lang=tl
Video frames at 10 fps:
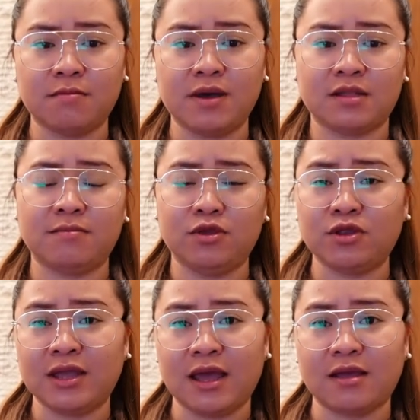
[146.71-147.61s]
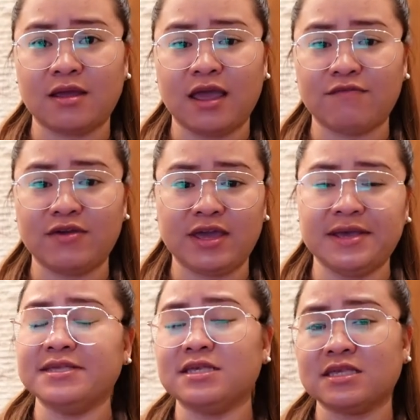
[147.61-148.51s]
But yun nga, every
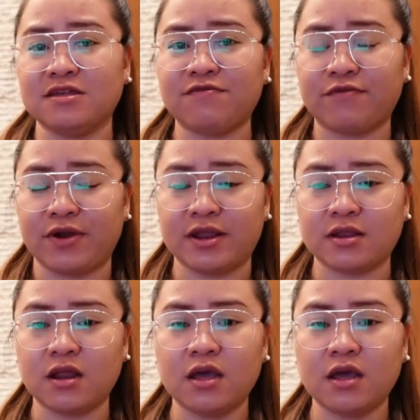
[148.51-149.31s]
case is different.